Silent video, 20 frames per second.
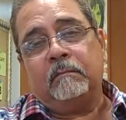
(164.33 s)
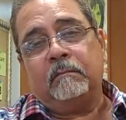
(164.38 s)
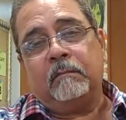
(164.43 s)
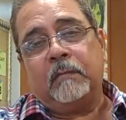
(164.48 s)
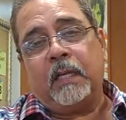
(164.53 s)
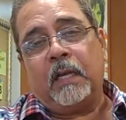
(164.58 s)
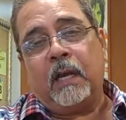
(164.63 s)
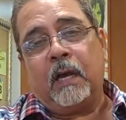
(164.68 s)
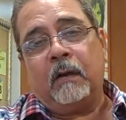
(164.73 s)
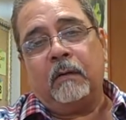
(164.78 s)

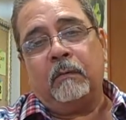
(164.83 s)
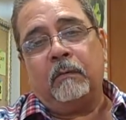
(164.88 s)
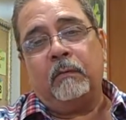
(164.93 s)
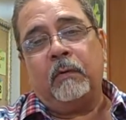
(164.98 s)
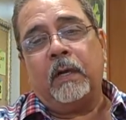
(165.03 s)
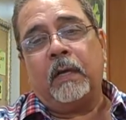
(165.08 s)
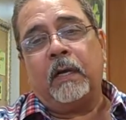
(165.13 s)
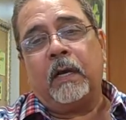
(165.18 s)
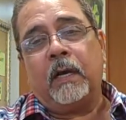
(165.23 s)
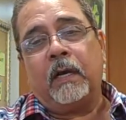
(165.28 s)
dejan
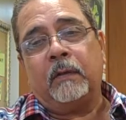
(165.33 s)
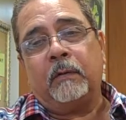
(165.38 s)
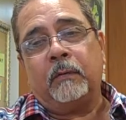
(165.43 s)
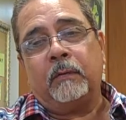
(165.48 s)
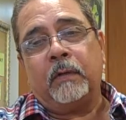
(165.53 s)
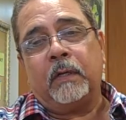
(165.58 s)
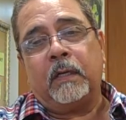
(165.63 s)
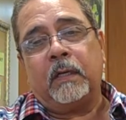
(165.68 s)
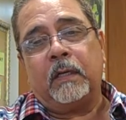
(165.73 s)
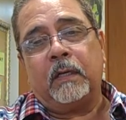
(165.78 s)
un
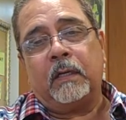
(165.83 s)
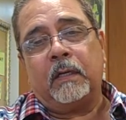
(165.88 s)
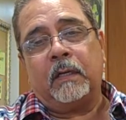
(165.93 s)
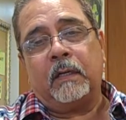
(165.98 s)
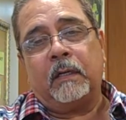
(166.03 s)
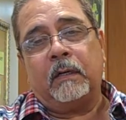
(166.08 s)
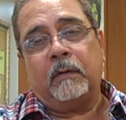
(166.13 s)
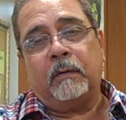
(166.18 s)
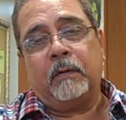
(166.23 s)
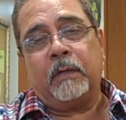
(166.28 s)
legado que
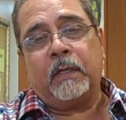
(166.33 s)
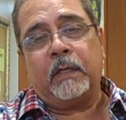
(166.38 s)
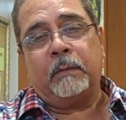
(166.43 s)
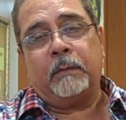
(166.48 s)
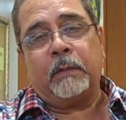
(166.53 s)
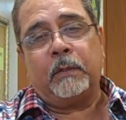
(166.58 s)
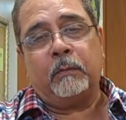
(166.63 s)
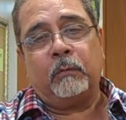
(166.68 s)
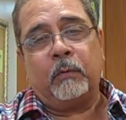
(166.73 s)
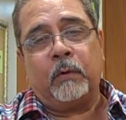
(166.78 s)
es lo que
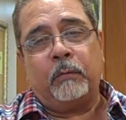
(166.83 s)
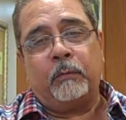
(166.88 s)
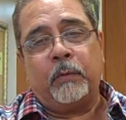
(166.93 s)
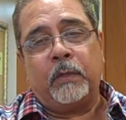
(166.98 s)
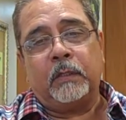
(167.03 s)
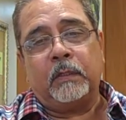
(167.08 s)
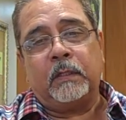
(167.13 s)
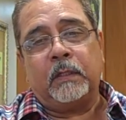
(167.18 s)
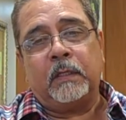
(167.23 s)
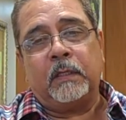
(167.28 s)

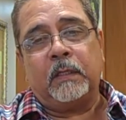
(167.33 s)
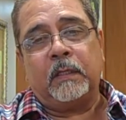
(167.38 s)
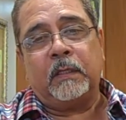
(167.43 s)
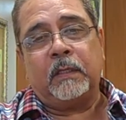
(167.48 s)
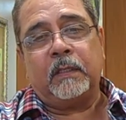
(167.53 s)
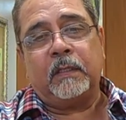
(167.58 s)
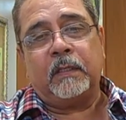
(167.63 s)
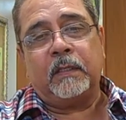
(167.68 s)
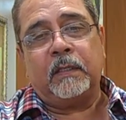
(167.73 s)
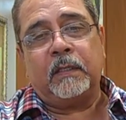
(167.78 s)
eventualmente
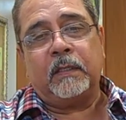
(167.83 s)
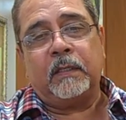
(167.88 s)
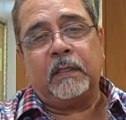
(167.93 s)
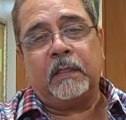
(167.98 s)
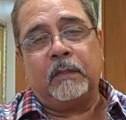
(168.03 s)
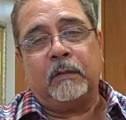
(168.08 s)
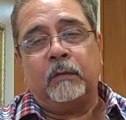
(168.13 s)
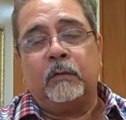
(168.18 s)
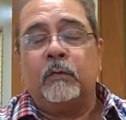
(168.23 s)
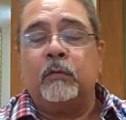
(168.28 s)

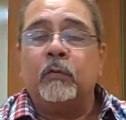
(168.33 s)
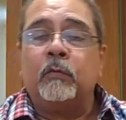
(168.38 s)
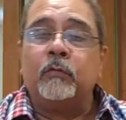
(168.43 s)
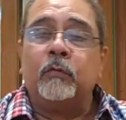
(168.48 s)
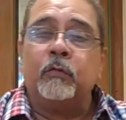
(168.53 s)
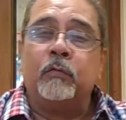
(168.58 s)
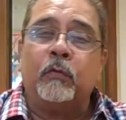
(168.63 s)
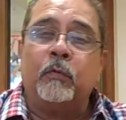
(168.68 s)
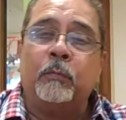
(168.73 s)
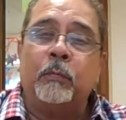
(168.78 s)

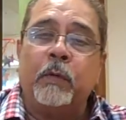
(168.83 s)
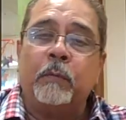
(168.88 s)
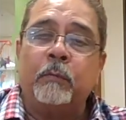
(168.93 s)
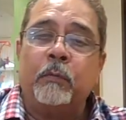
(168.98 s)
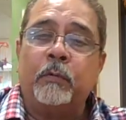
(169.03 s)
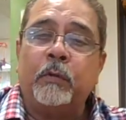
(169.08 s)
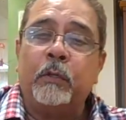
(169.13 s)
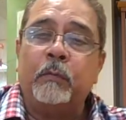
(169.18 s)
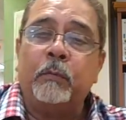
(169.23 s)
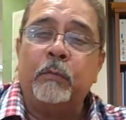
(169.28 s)
nosotros
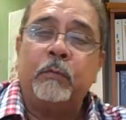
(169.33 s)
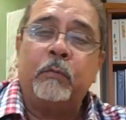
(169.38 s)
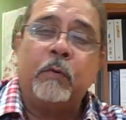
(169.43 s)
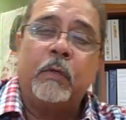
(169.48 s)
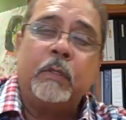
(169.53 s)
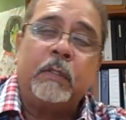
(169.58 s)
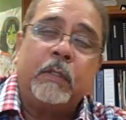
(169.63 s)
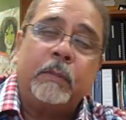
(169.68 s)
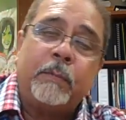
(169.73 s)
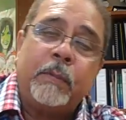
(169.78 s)
vemos de nuestros
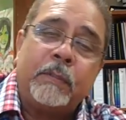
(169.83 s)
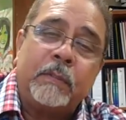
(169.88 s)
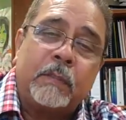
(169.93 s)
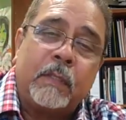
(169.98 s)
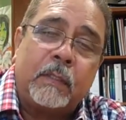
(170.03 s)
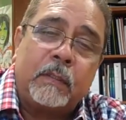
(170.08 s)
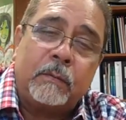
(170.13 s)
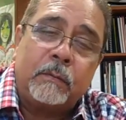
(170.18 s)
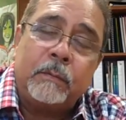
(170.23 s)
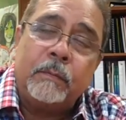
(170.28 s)

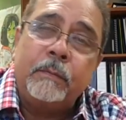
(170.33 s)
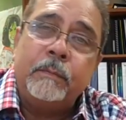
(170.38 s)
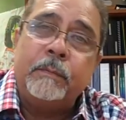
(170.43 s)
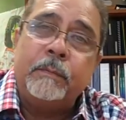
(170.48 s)
antepasados.